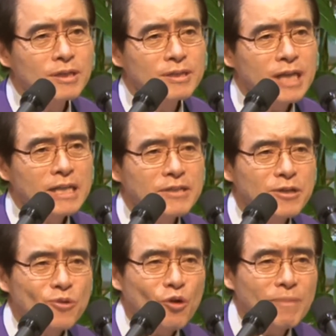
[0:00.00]
자기들이
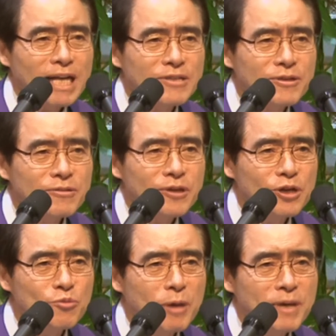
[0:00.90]
조그만한
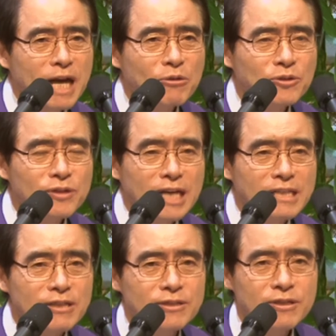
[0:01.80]
정성을 외면하고
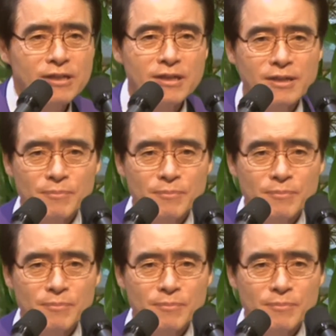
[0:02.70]
떠난 그들을